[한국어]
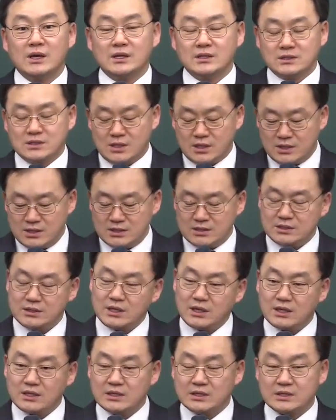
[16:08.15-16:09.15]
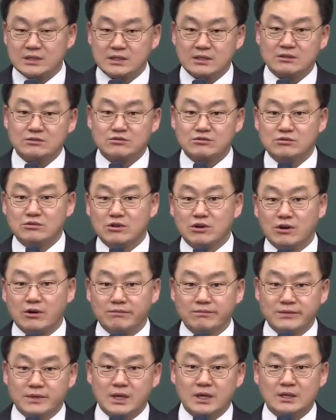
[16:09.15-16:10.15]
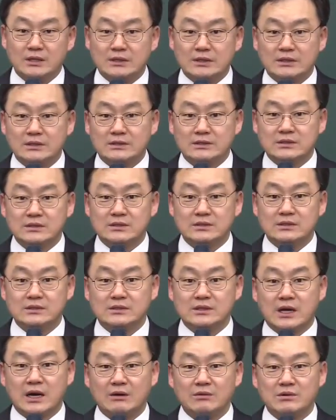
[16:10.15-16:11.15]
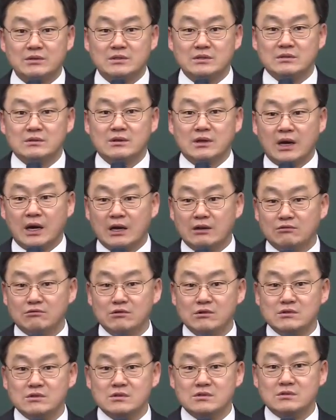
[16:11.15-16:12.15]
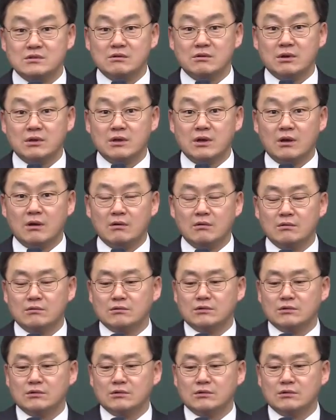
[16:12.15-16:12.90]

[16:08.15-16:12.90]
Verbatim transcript: 절대 그럴 수 없다는 것을 다윗은 알고 있었어요. 왜냐?